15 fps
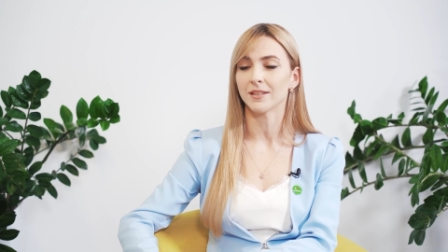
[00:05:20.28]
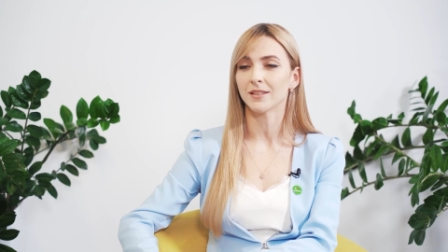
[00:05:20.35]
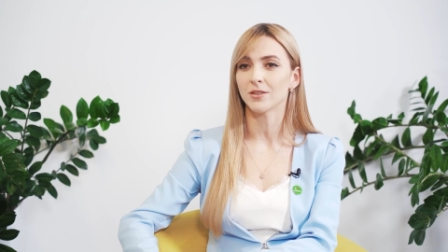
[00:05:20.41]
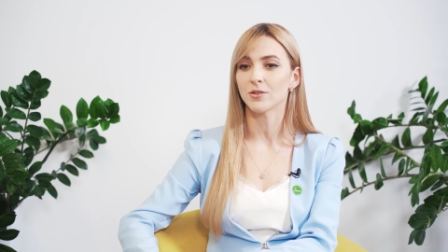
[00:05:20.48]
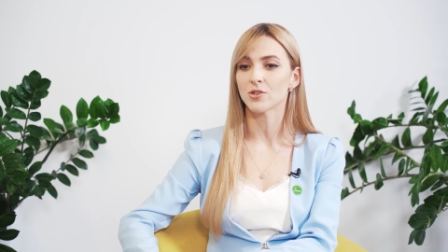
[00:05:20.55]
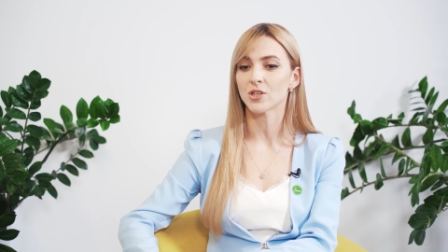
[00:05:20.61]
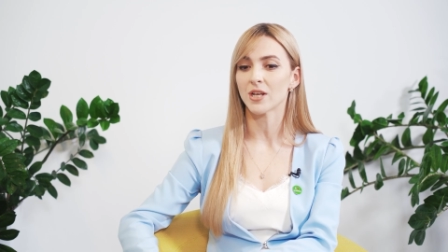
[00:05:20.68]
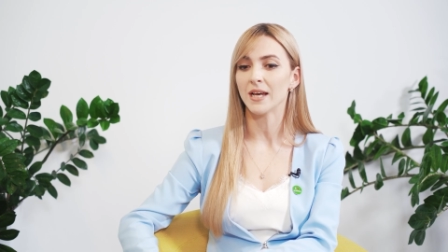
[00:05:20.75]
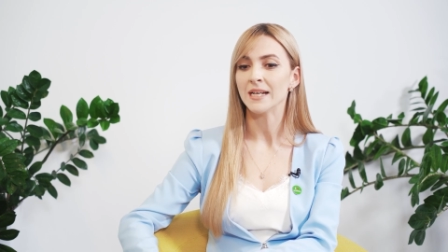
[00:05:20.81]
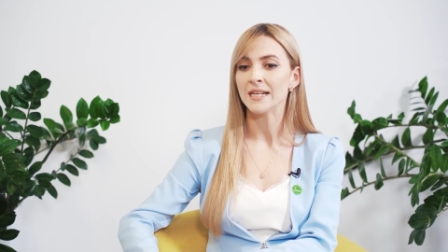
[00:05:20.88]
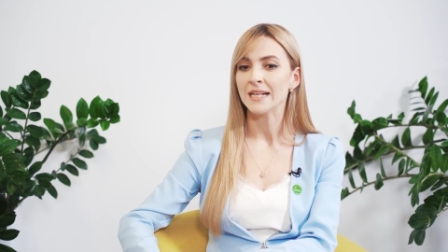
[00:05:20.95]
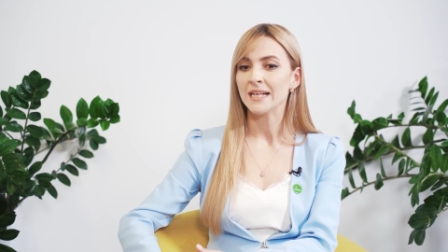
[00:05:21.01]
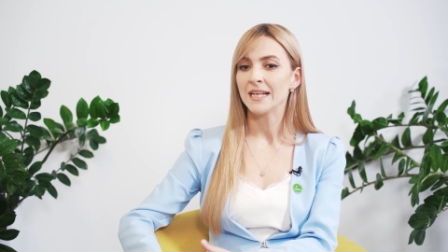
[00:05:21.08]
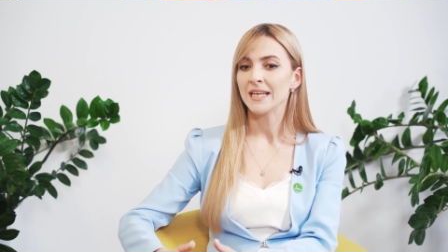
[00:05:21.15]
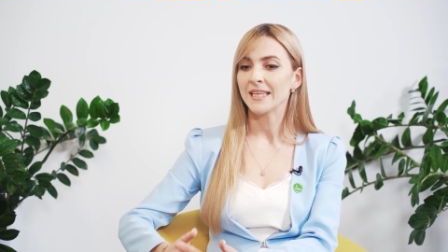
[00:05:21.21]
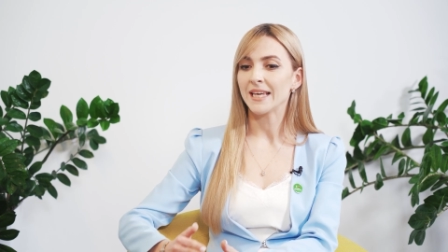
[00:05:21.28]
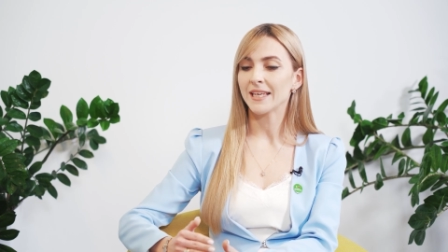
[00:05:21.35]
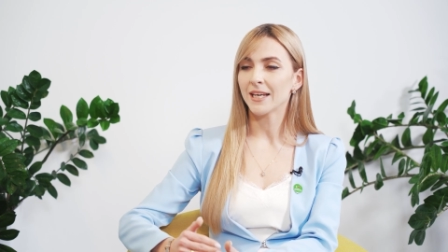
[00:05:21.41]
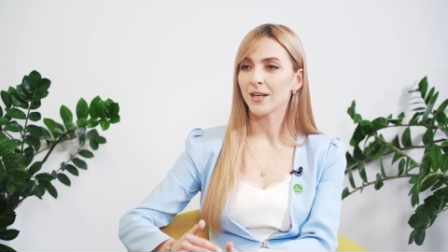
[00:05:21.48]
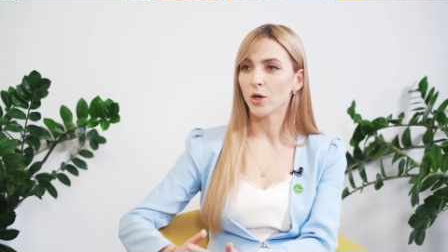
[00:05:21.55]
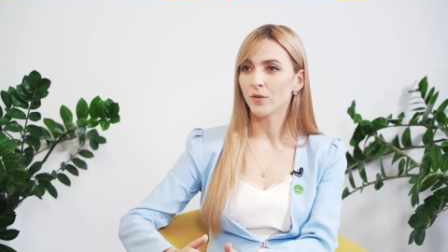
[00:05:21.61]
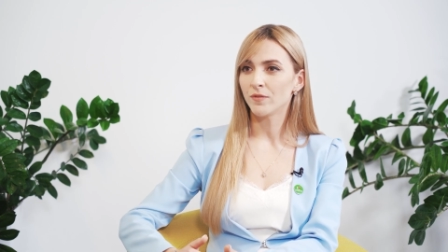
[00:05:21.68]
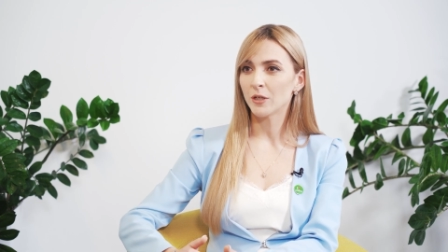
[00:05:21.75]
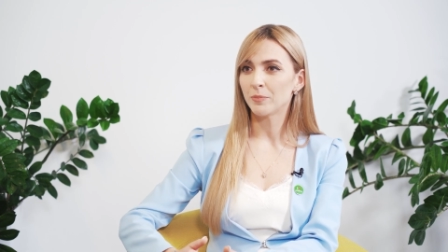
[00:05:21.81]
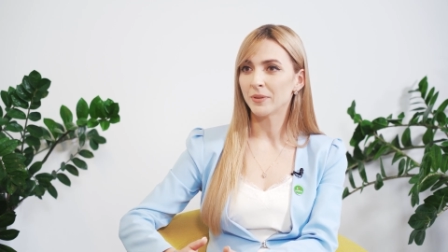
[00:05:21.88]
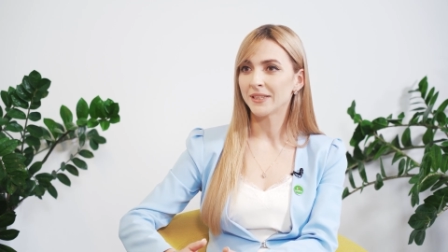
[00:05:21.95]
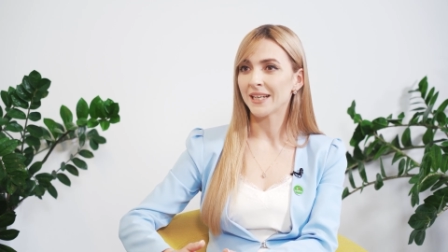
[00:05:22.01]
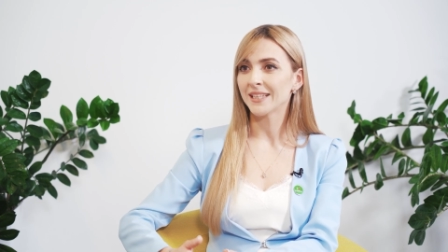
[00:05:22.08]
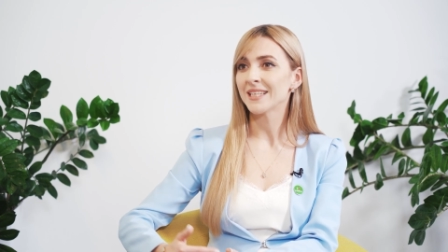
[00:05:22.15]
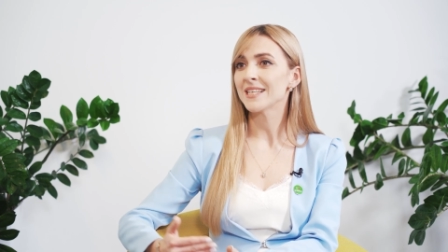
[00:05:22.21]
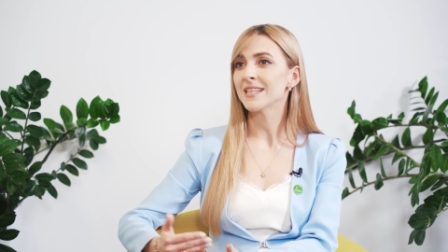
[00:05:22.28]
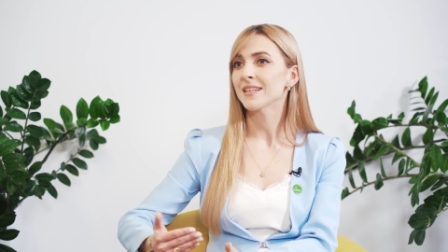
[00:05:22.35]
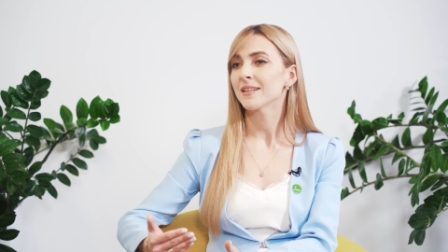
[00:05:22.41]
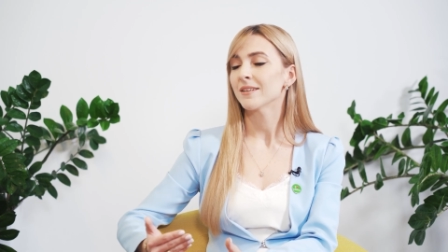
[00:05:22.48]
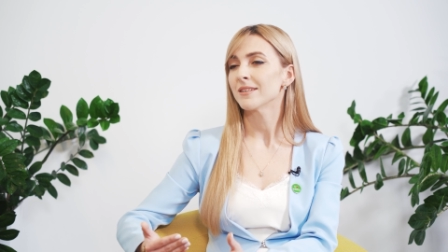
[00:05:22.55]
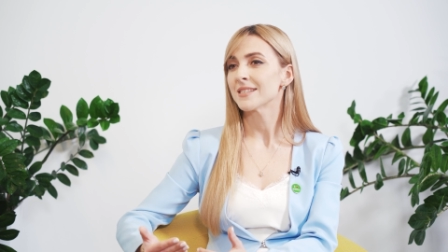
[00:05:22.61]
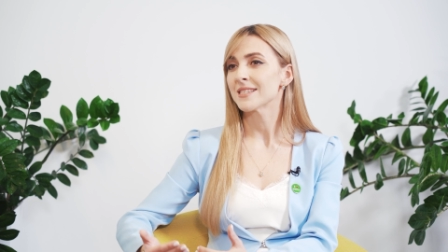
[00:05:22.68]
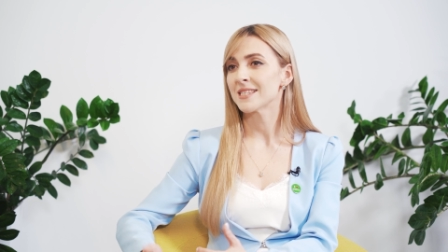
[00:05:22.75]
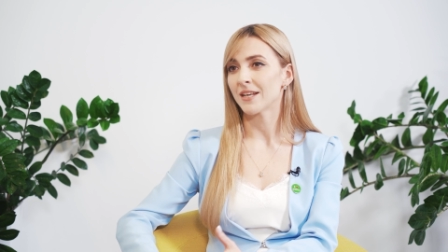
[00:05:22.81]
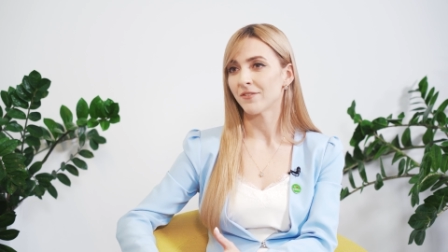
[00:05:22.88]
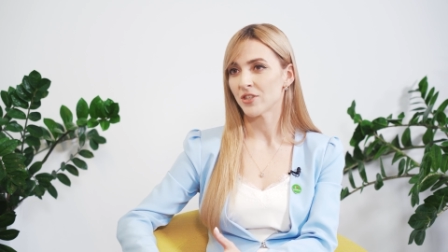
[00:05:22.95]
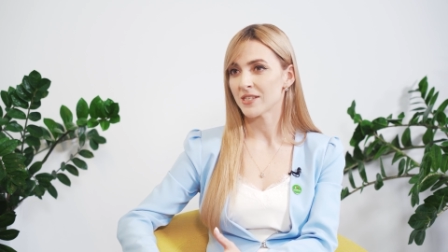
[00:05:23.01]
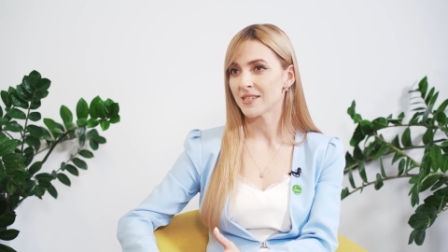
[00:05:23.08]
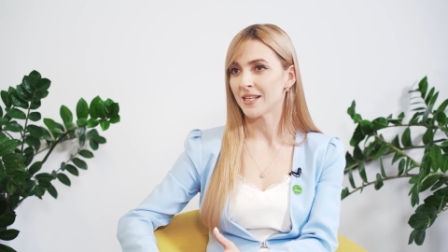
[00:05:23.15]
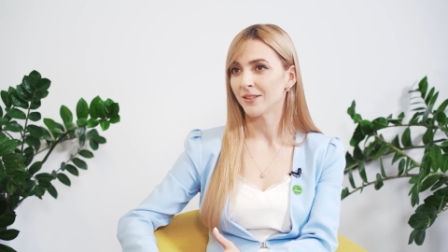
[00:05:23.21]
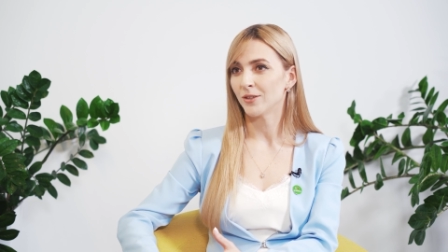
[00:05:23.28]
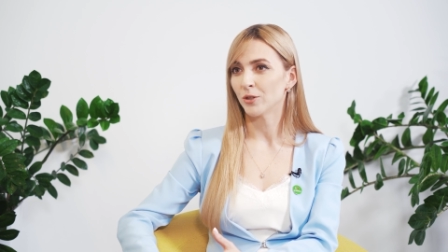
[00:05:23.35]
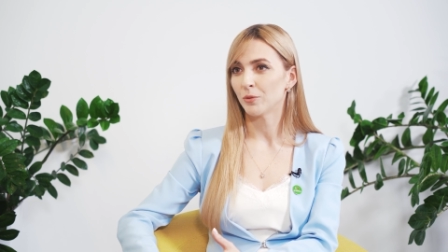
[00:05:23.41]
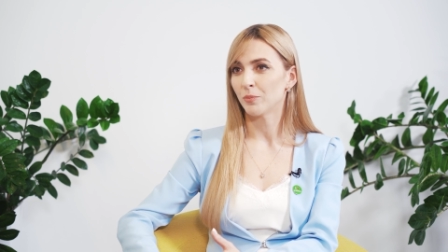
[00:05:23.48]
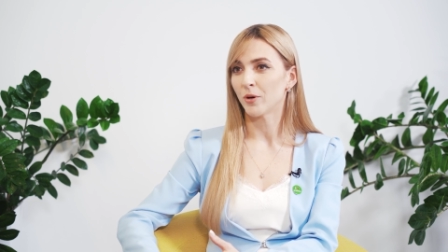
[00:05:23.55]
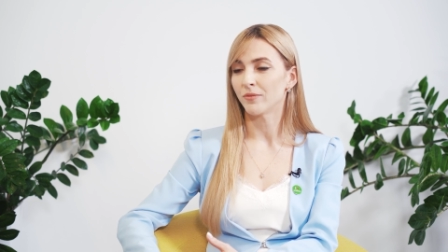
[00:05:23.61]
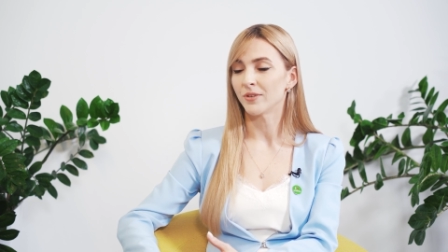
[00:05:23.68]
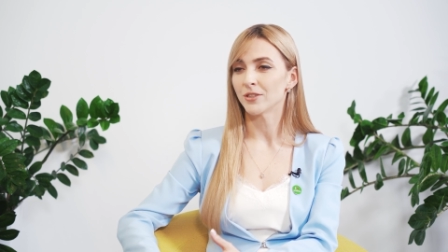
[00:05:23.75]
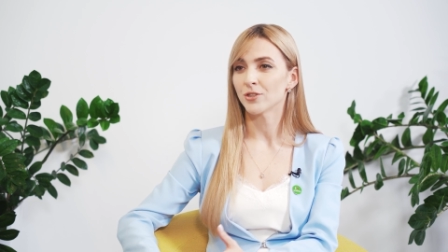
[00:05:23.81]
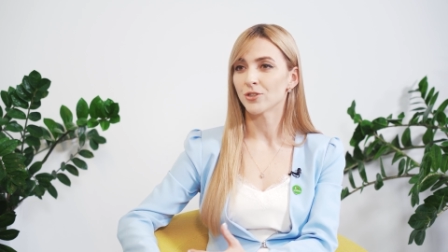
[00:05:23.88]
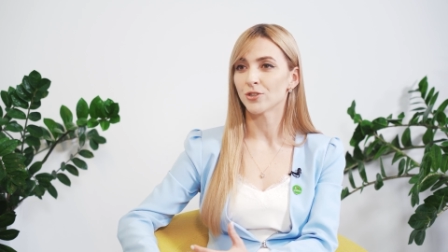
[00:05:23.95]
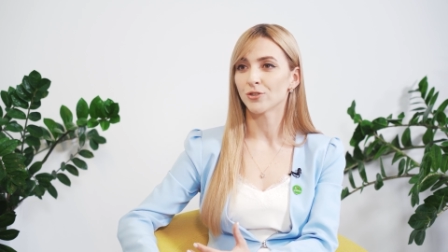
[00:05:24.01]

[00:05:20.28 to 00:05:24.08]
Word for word: dlatego że jakiekolwiek pytanie zawsze znajdę odpowiedź.